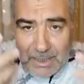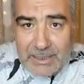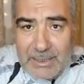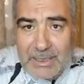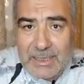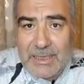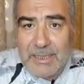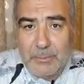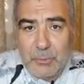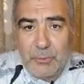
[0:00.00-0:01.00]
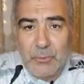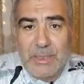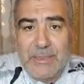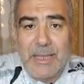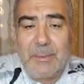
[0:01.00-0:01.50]
الخلايا
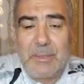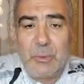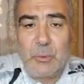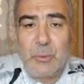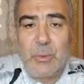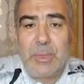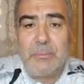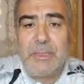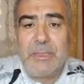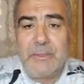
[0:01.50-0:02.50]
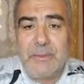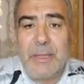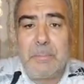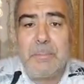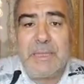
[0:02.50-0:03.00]
موجودة تعمل كلها
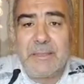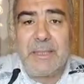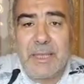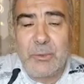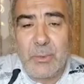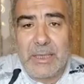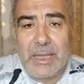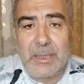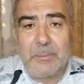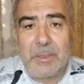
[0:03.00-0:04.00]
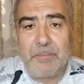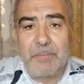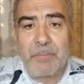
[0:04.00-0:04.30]
بنظام بديع أيها الأحبة